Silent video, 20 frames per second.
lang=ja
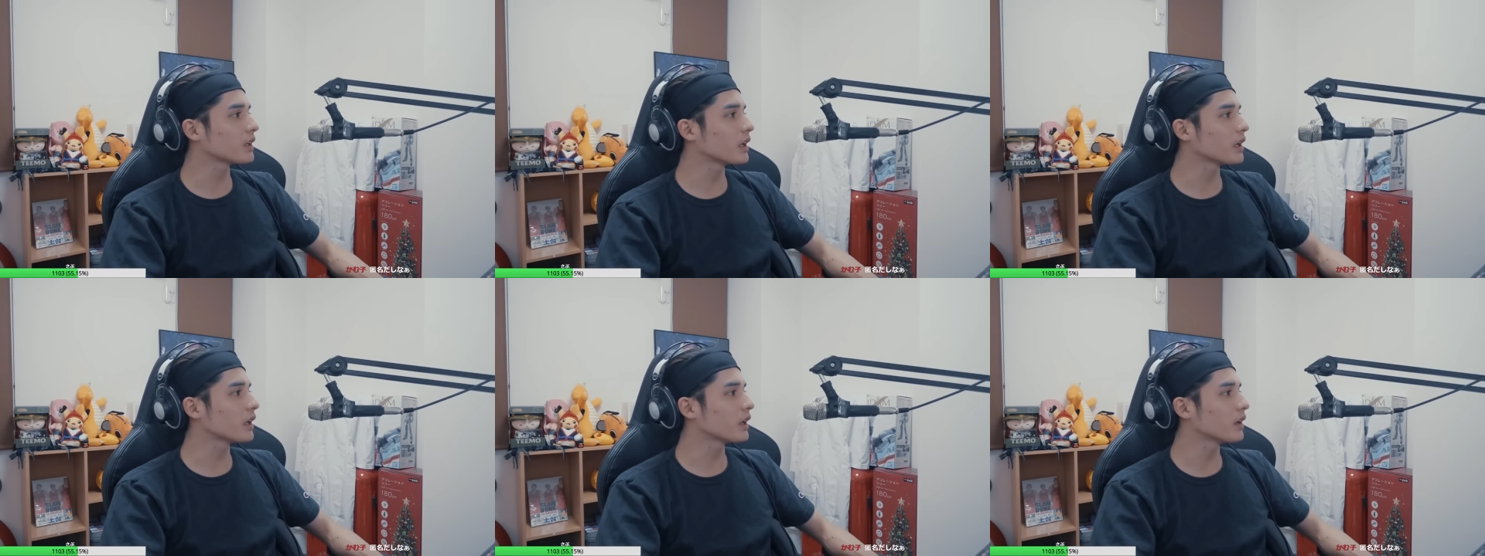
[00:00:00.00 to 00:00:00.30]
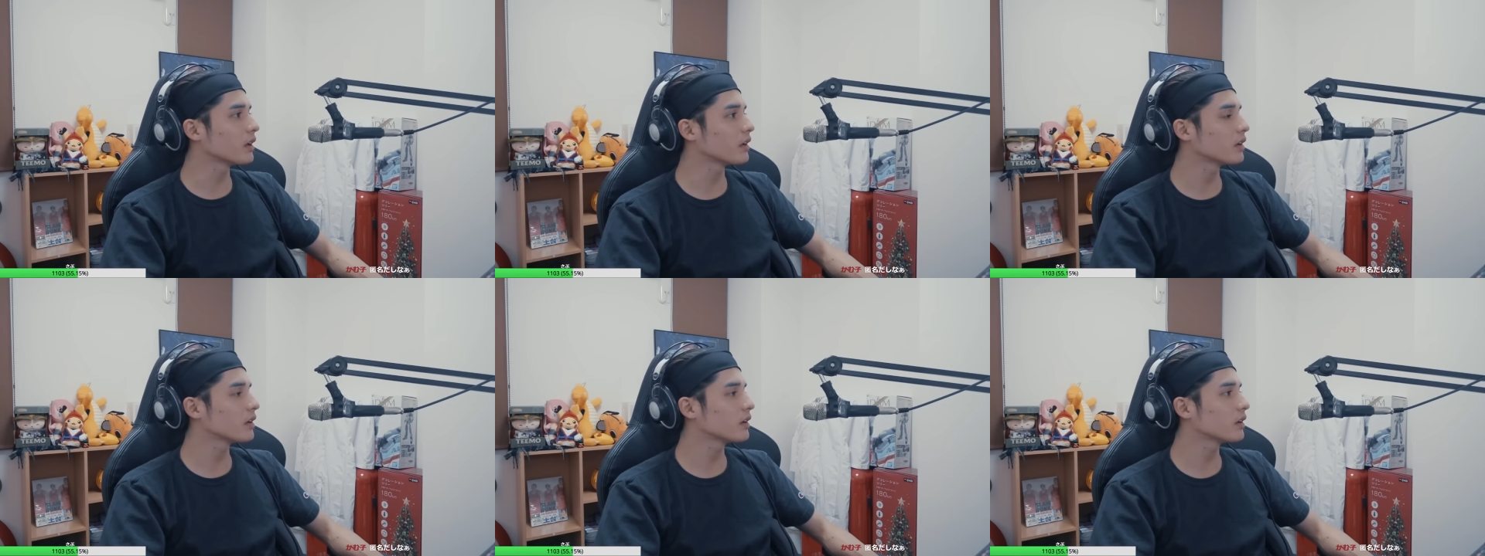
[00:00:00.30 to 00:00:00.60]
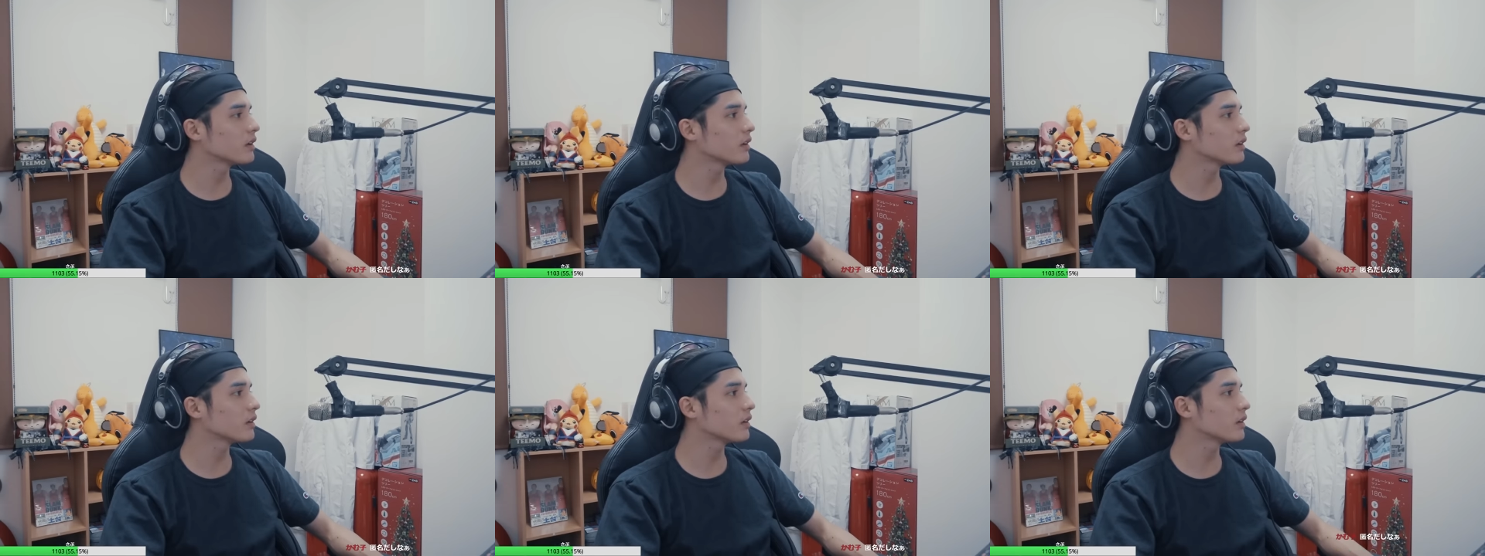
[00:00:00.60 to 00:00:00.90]
け
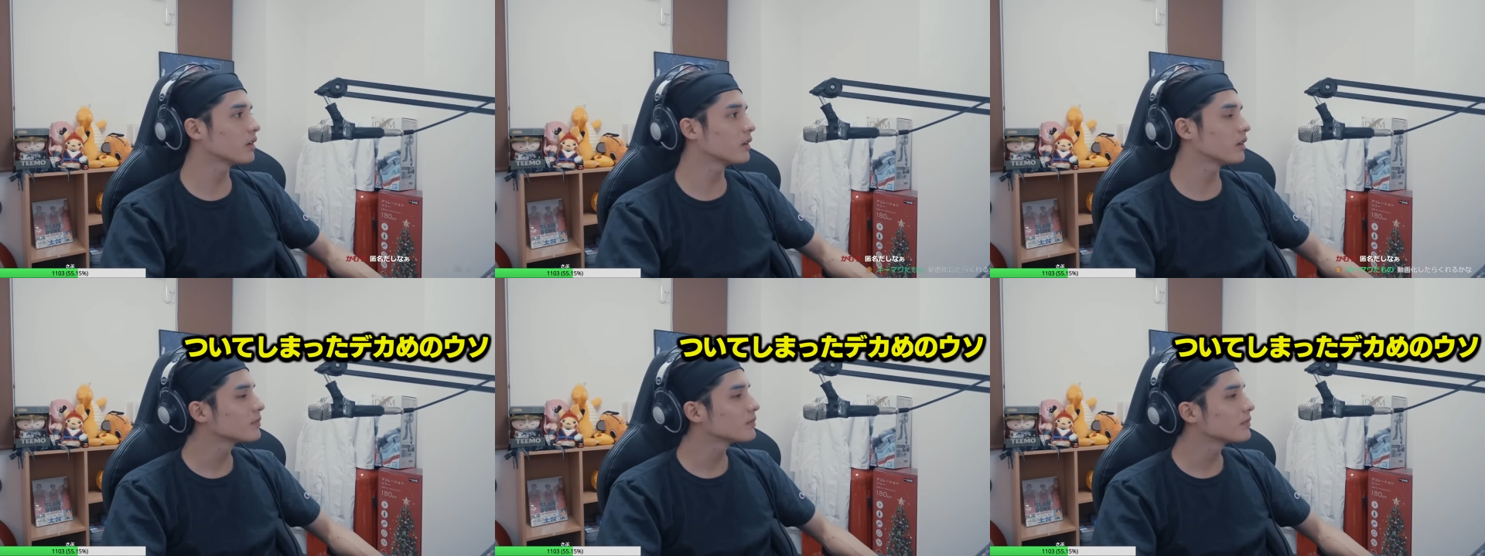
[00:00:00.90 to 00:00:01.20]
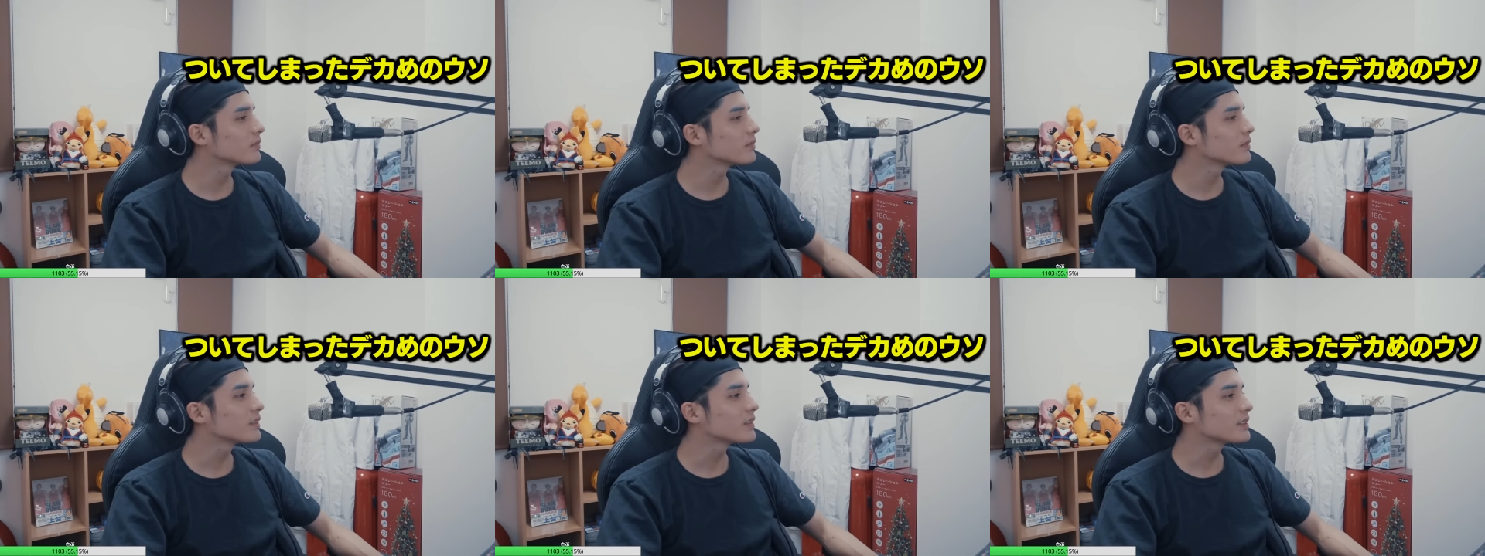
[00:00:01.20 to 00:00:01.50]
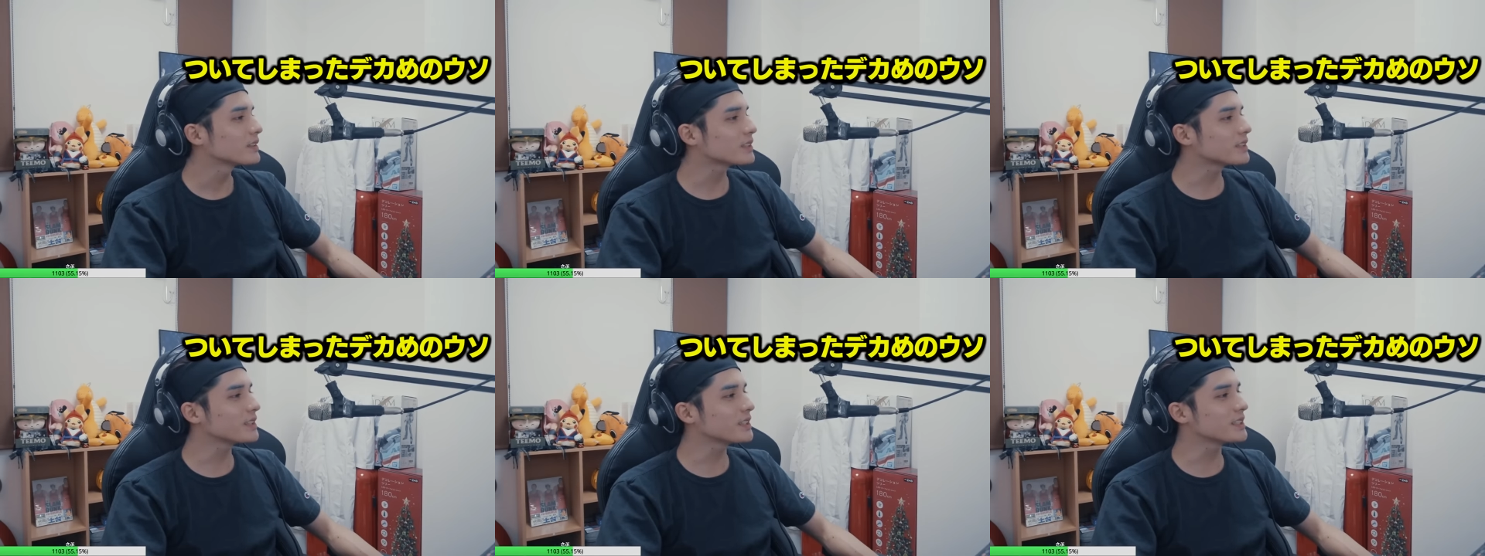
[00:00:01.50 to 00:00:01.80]

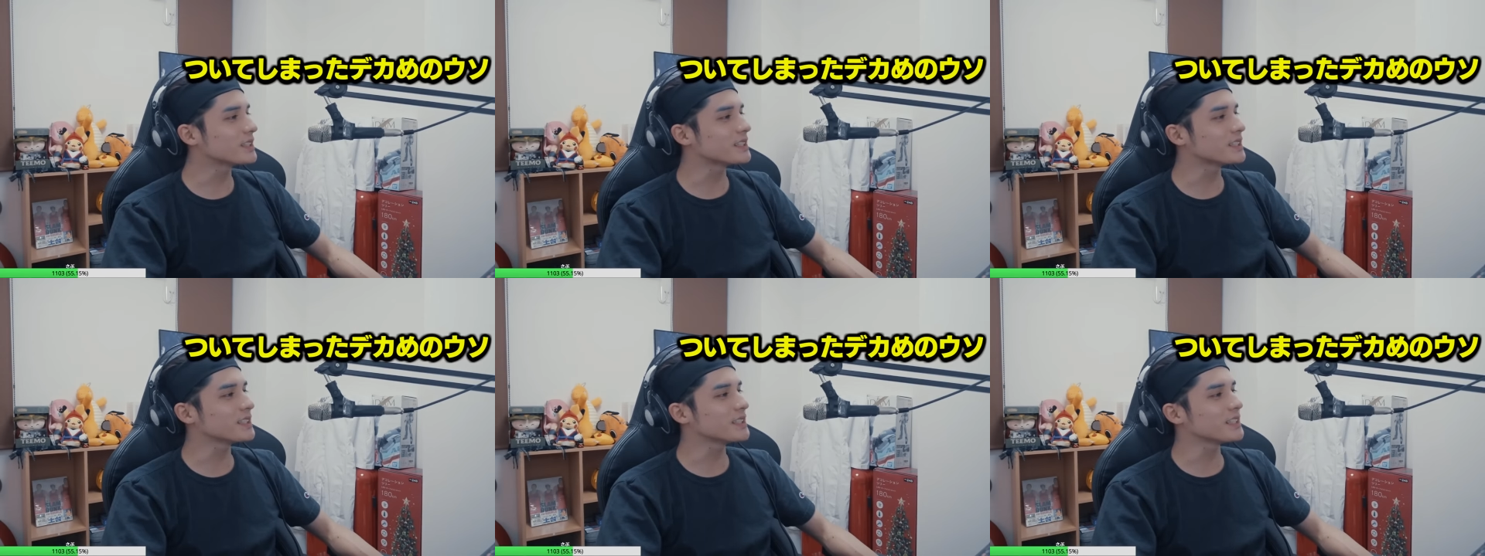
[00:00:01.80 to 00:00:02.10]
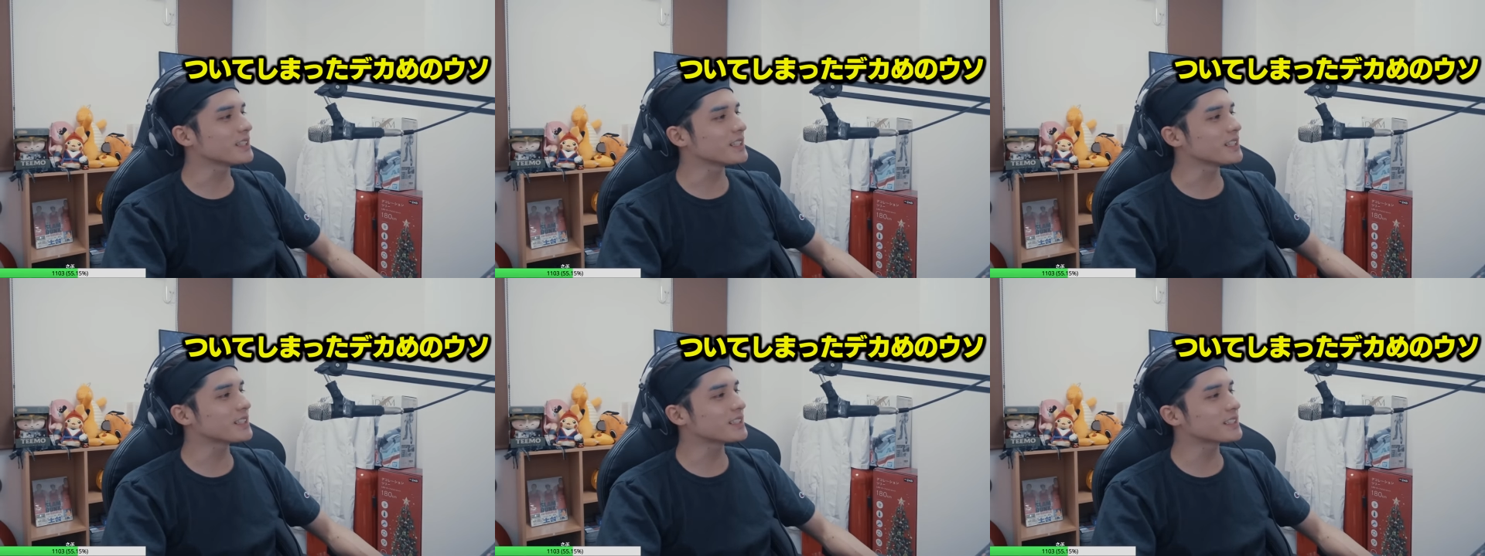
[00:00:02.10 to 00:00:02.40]
ついついて、